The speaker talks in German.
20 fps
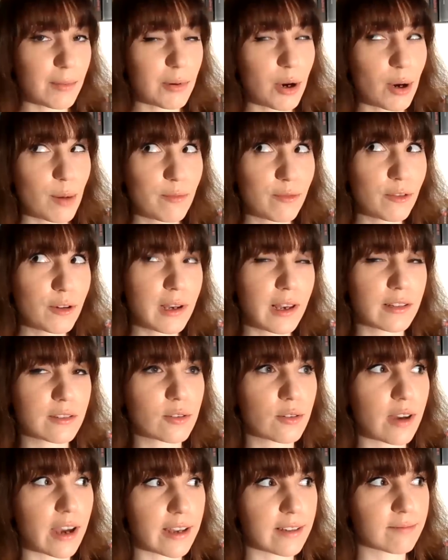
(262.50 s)
Aber obwohl er
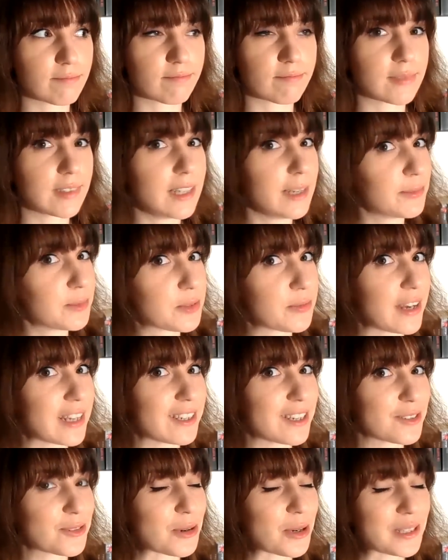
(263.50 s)
so ein
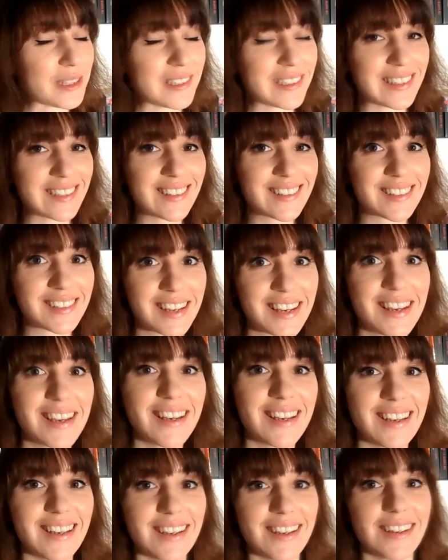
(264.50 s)
liebenswerter Trottel ist,
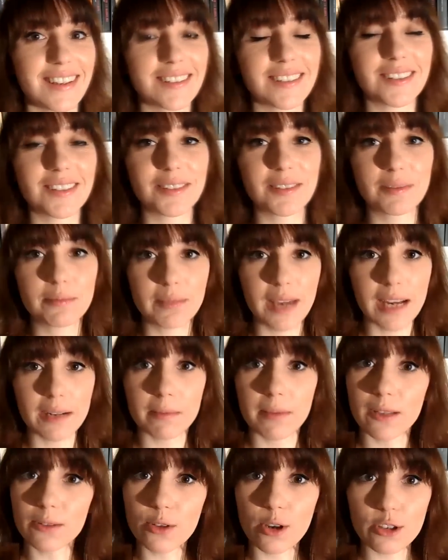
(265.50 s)

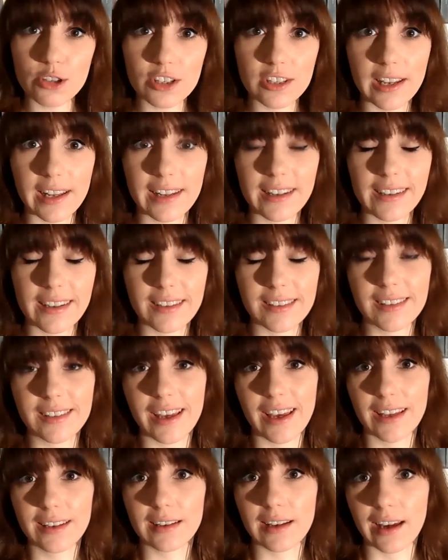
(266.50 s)
merkt man doch schnell, dass
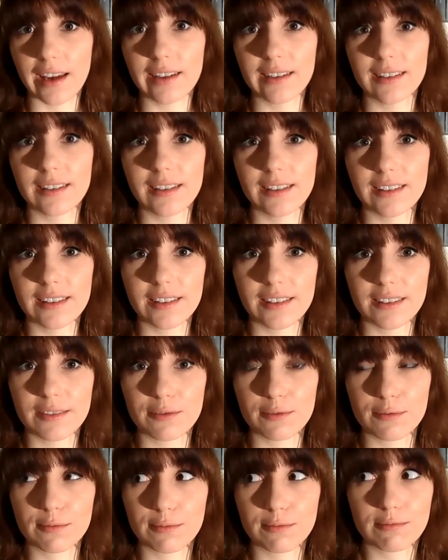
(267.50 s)
Ed
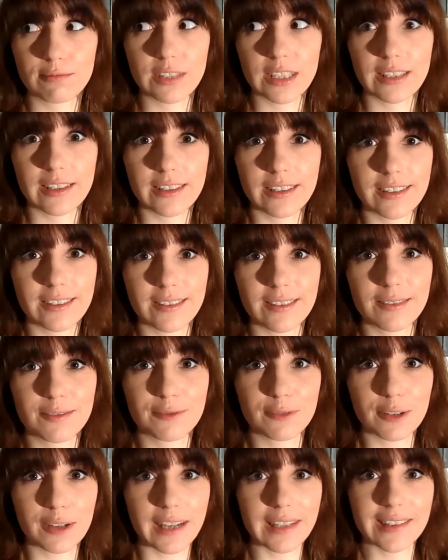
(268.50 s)
eigentlich wirklich
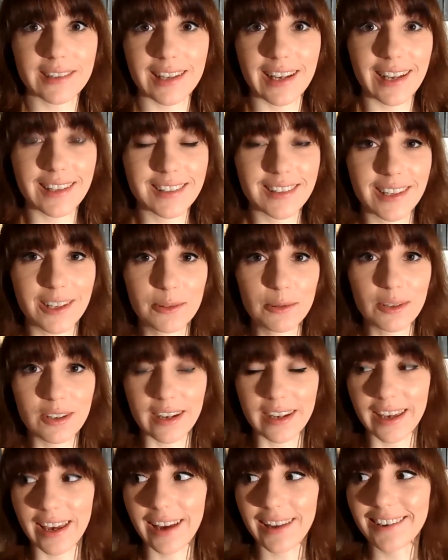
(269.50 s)
von ganzem Herzen ein
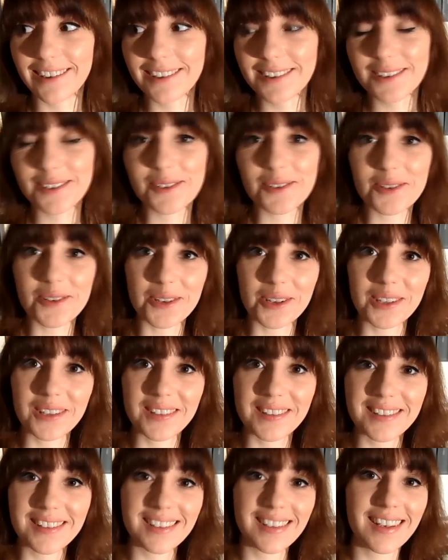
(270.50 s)
guter Kerl ist
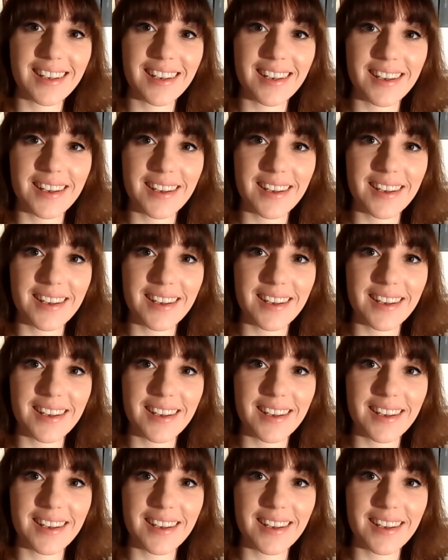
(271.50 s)
und